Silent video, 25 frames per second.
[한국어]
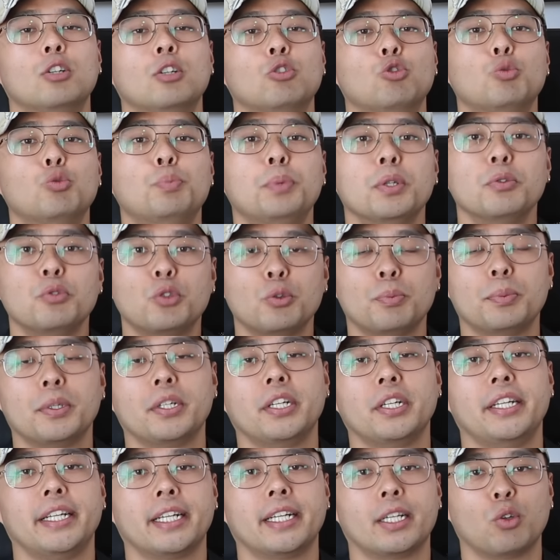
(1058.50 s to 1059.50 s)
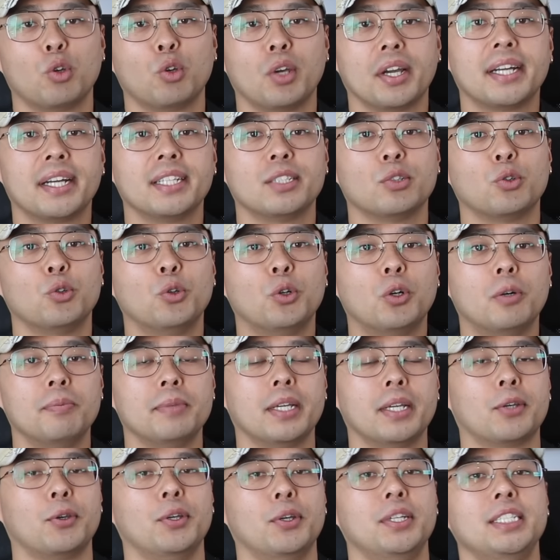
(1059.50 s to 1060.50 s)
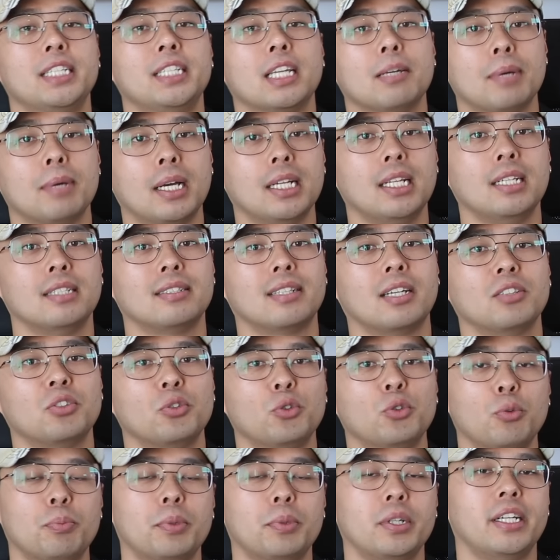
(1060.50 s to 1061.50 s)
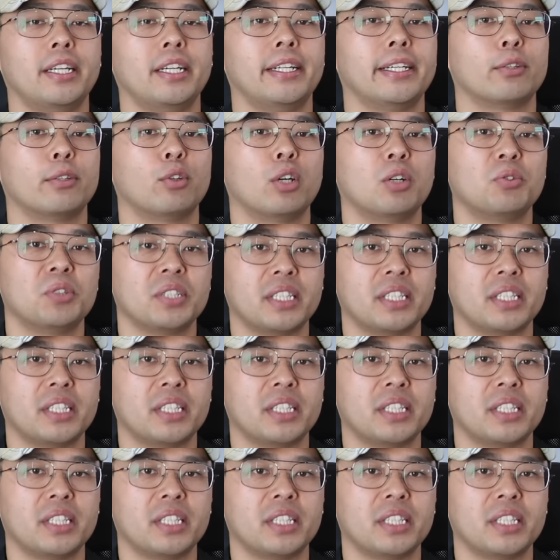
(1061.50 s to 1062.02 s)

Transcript: 우편 투표를 이렇게 또 해가지고 네, 굉장히 많이 사전 투표를 이렇게 또 하고